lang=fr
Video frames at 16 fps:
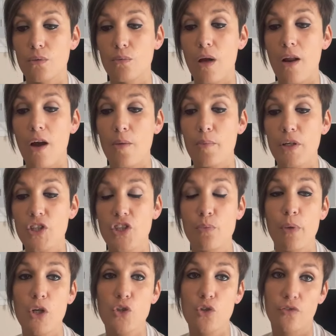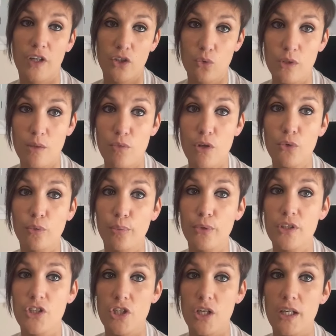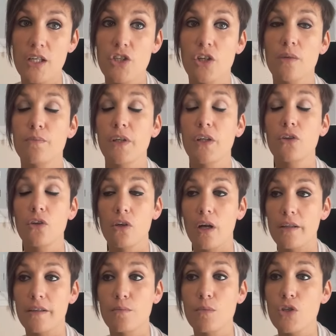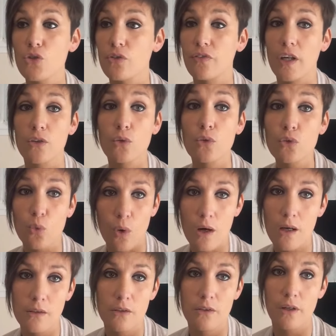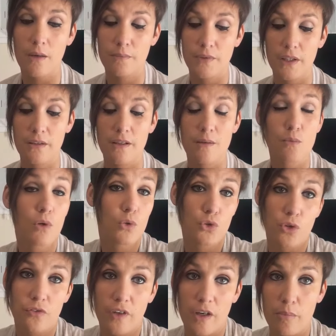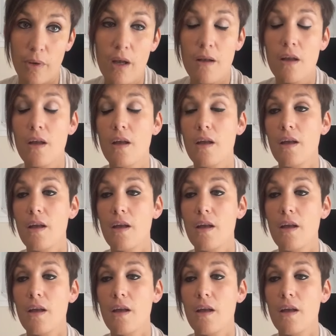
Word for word: bah, alors après, je dis pas que j'en ferai tous les mois non plus des challenges. Hein. Peut-être qu'il y aura des mois, j'en ferai 2-3. Il y en aura peut-être des mois où j'en ferai pas.